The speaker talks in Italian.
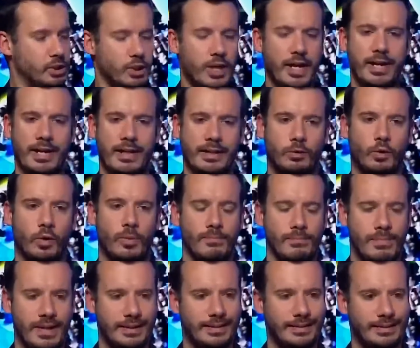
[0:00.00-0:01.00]
cioè
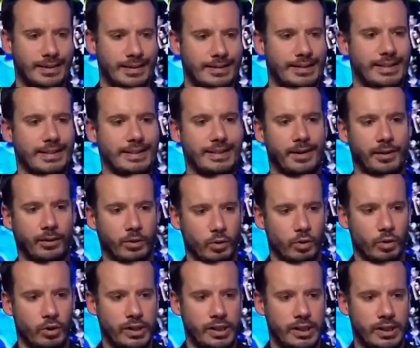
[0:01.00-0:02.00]
commette degli
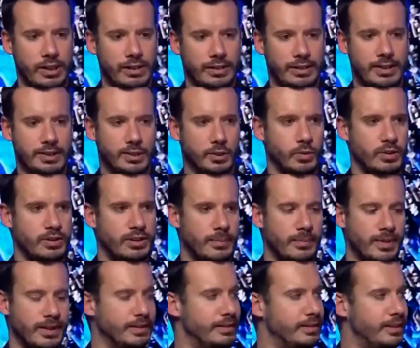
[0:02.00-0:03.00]
errori che
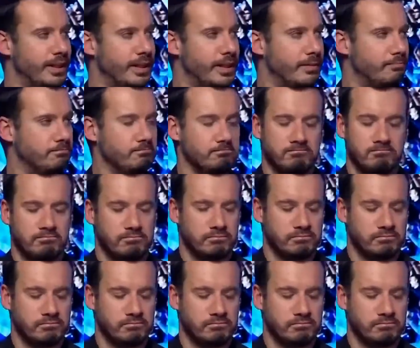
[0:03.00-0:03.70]
solitamente mh,